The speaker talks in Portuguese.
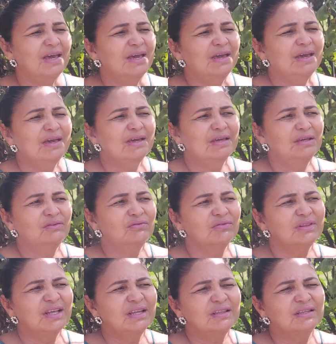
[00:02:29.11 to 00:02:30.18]
é, que não
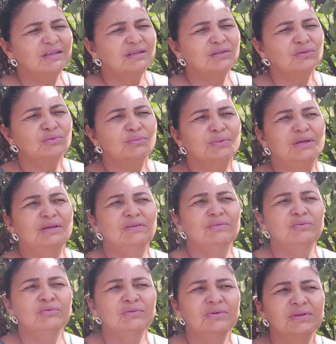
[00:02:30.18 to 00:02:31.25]
tá dando
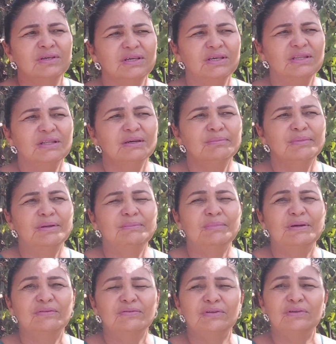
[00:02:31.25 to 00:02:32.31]
mesmo. E também
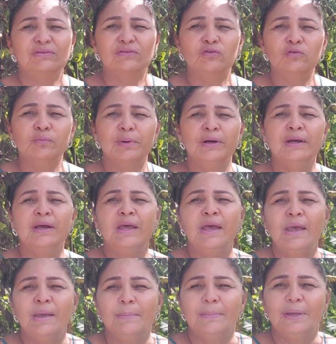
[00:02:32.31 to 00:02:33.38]
peço desculpa
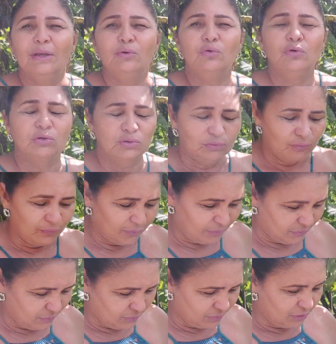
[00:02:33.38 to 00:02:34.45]
pelo outro
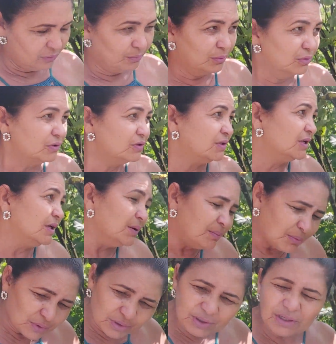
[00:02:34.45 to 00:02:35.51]
vídeo que eu postei,
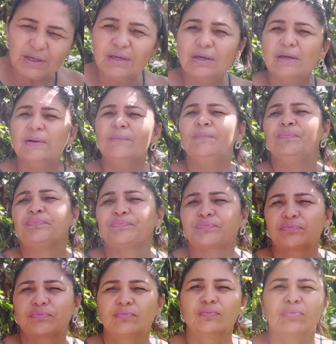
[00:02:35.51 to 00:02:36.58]
porque
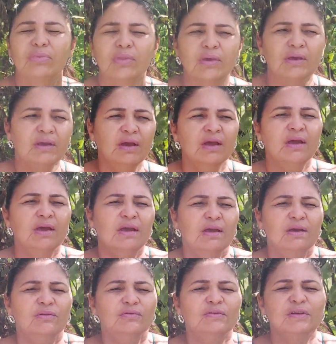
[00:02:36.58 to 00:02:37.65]

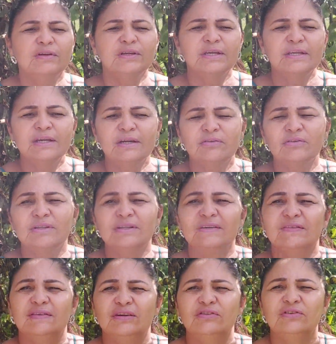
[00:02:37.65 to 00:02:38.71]
não sei o que, que
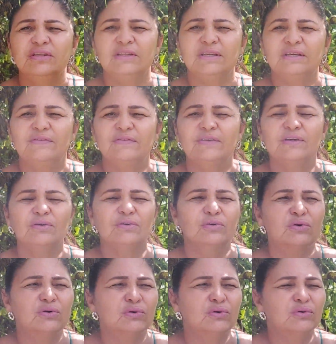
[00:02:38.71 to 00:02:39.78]
aconteceu, gente, que
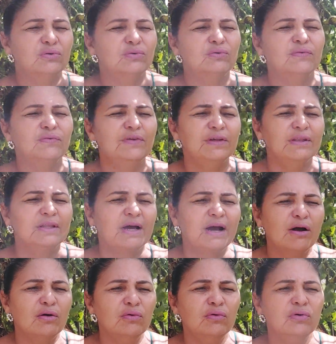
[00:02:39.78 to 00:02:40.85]
ficou no
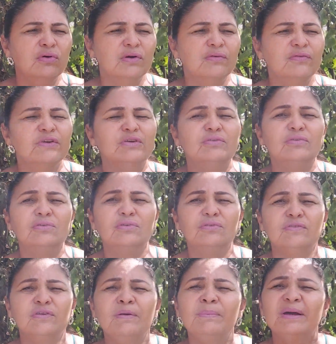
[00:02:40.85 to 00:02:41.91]
final,
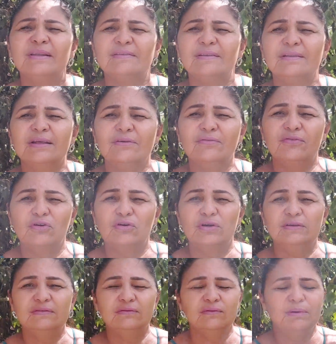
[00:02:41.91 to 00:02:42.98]
ficou só aparecendo a
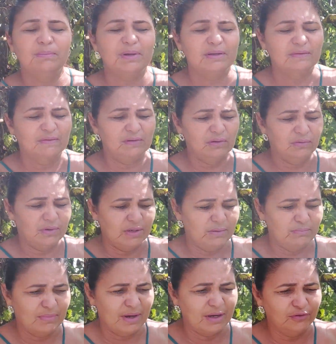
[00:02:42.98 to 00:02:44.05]
voz, não apareceu a
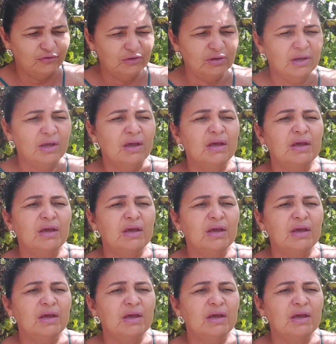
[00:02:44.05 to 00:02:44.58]
imagem.